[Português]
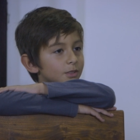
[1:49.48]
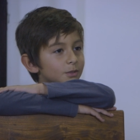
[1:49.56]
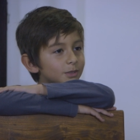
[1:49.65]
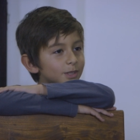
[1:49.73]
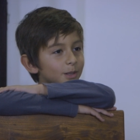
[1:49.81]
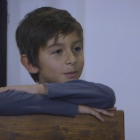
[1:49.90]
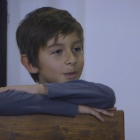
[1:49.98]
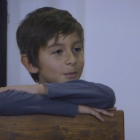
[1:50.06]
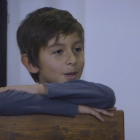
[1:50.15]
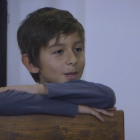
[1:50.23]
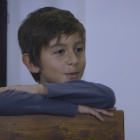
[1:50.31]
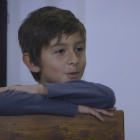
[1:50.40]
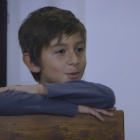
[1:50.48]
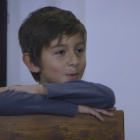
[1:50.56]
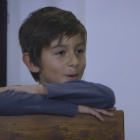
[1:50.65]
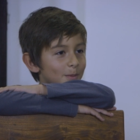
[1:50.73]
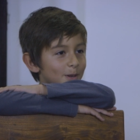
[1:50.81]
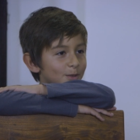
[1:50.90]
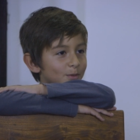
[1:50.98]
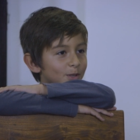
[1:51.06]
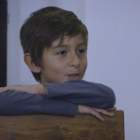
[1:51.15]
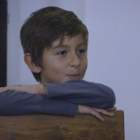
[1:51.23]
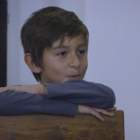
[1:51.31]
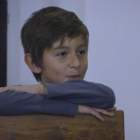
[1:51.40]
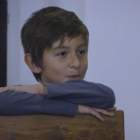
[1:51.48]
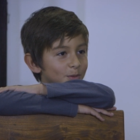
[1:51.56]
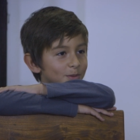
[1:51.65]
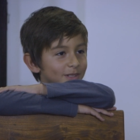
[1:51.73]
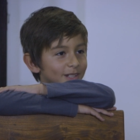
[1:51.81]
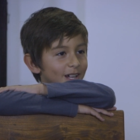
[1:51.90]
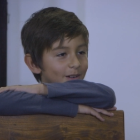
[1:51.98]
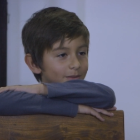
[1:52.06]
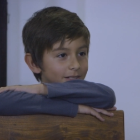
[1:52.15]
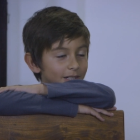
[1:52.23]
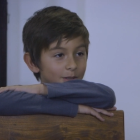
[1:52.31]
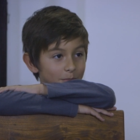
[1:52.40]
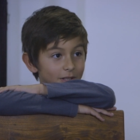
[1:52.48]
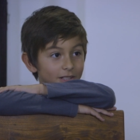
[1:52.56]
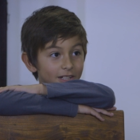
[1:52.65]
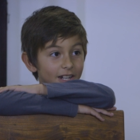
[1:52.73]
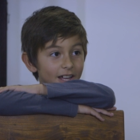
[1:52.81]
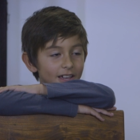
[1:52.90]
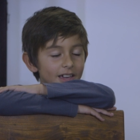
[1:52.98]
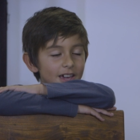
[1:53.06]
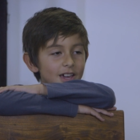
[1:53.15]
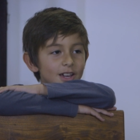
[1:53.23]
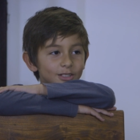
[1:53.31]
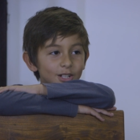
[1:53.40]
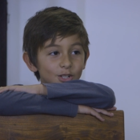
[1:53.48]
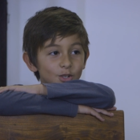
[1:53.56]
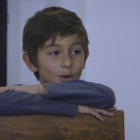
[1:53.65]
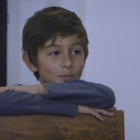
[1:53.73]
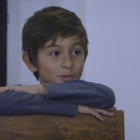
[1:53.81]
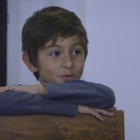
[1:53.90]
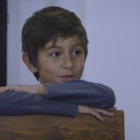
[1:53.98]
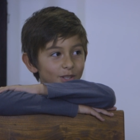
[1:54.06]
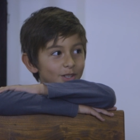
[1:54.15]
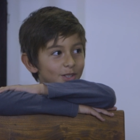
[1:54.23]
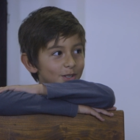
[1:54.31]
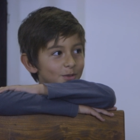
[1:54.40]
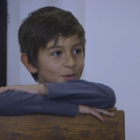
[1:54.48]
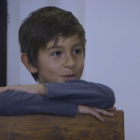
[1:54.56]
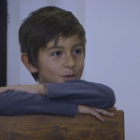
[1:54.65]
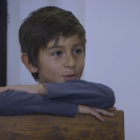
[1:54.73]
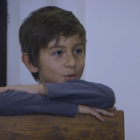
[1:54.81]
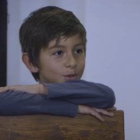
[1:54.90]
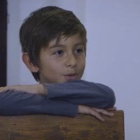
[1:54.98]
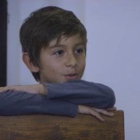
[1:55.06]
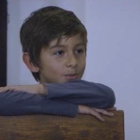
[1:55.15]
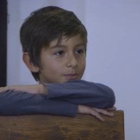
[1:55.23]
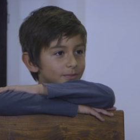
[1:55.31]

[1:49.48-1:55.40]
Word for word: Segundo a minha mãe, os bebés vêm depois de um serão dando anatomia de Grey, três copos de vinho e um descuido.